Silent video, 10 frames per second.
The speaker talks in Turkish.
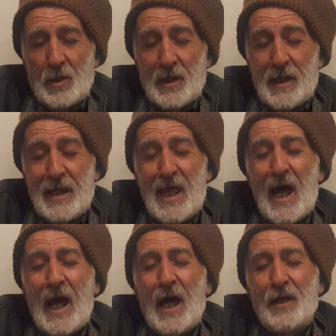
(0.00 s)

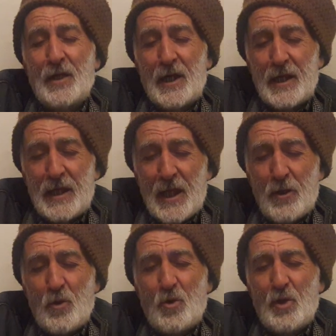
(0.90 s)
ne kadar
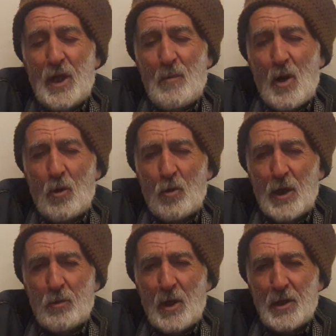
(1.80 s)
yeryüzünde
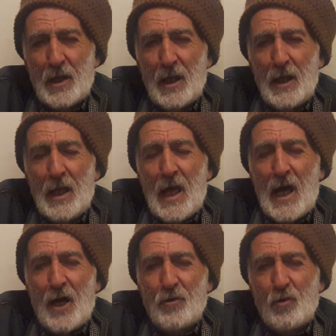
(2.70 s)
mahlukat varsa
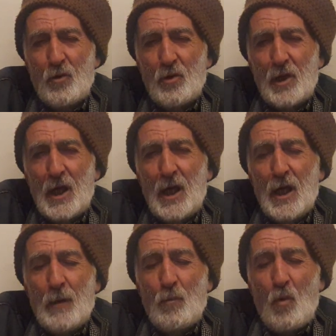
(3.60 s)
en sonunda
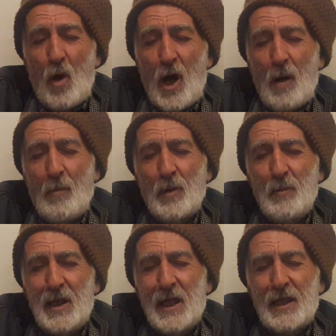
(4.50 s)
Muhammed
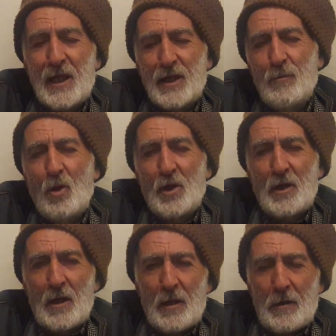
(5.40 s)
Mehdi'ye teslim
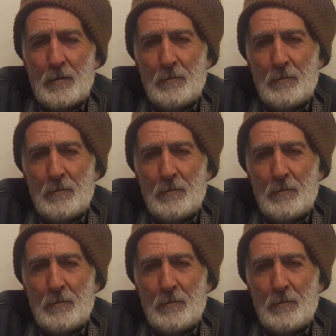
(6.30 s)
olacaklar.